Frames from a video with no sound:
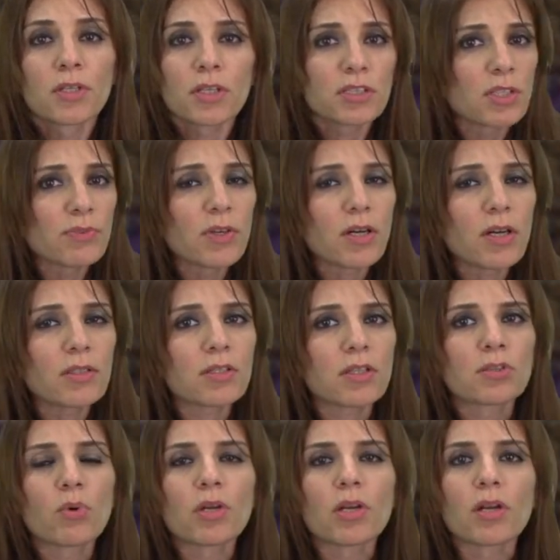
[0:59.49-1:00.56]
اتفقت
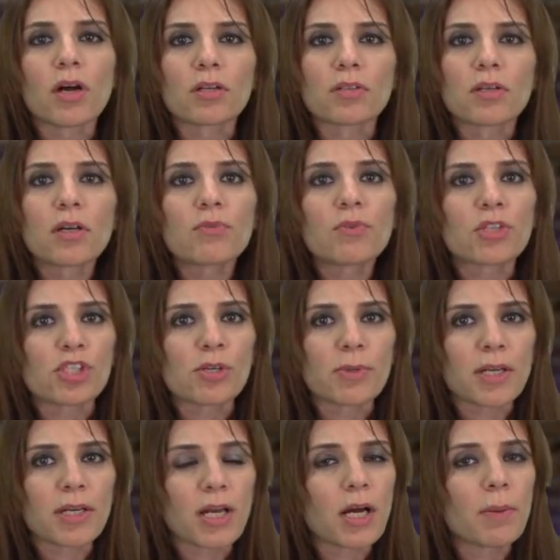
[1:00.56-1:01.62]
الدول الأعضاء في
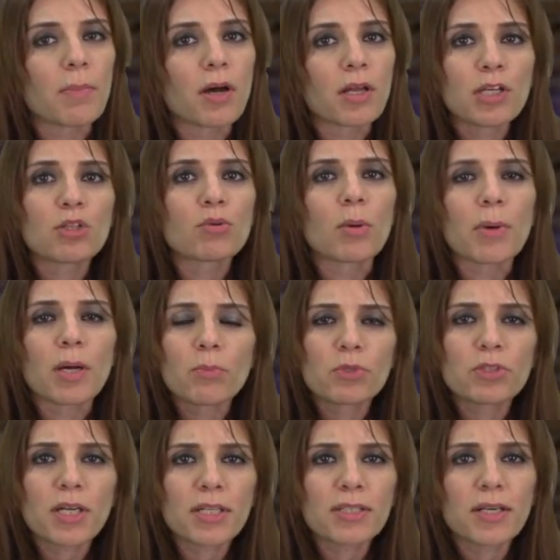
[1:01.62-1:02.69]
الجمعية العامة للأمم
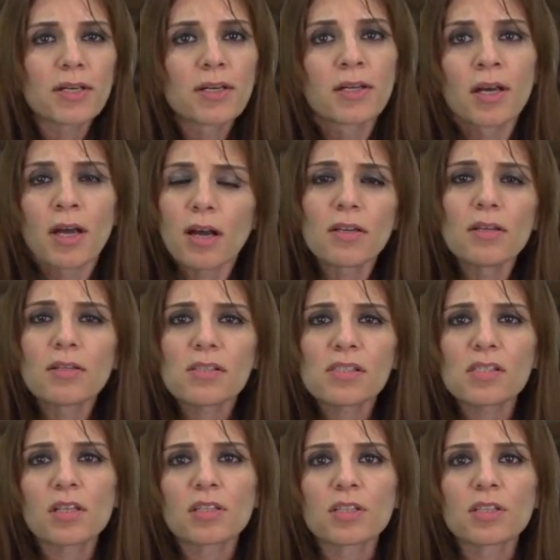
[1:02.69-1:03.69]
المتحدة على نص